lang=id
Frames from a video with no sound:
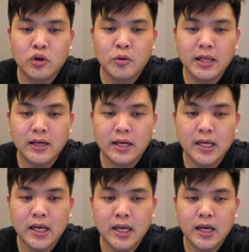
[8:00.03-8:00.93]
cukup banyak
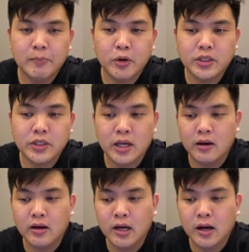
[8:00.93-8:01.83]
data yang menurut
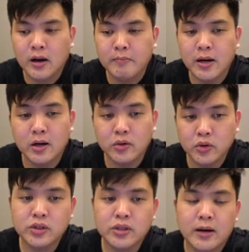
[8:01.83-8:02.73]
saya uh,
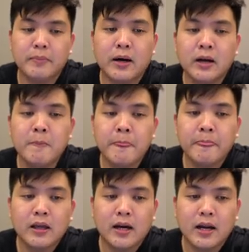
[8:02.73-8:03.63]
bagus. Kenapa?
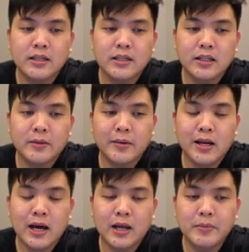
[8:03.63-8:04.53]
Karena di sini
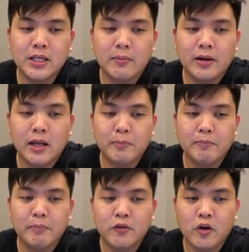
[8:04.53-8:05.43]
teman-teman akan bisa melihat
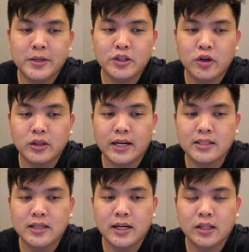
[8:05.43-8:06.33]
performance konten
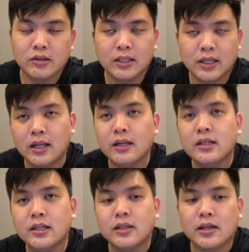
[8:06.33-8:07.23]
secara total.
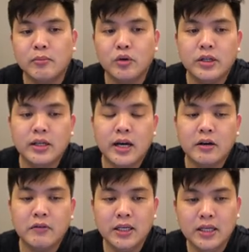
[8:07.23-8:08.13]

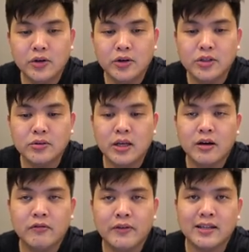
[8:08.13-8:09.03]
Kemudian video tuh
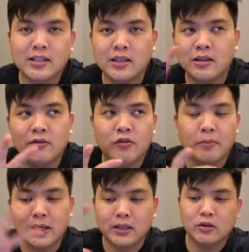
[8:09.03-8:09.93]
yang versi
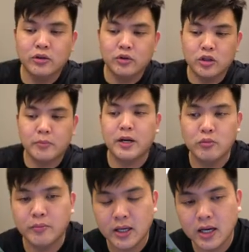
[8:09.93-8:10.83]
format YouTube pada
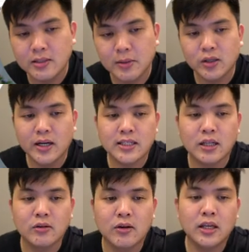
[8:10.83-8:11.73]
umumnya. Sebetulnya ada
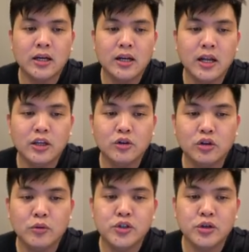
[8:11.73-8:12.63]
satu lagi ya adalah
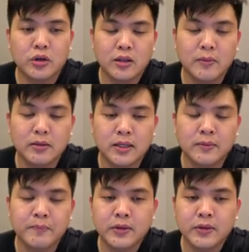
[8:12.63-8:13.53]
YouTube Short,
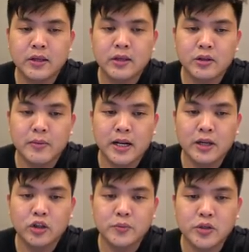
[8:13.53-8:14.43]
teman-teman. Di mana
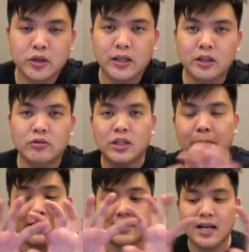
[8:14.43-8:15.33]
YouTube Short itu
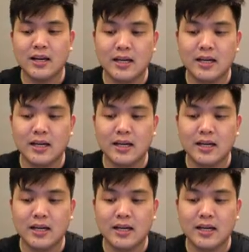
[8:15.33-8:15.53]
terpisah